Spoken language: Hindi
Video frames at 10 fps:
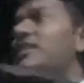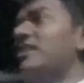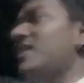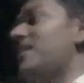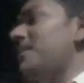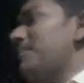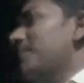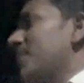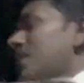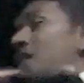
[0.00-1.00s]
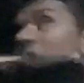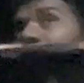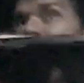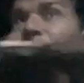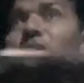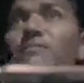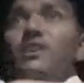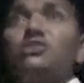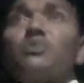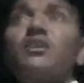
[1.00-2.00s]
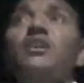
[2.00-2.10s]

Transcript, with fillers: करना है हमें परमेश्वर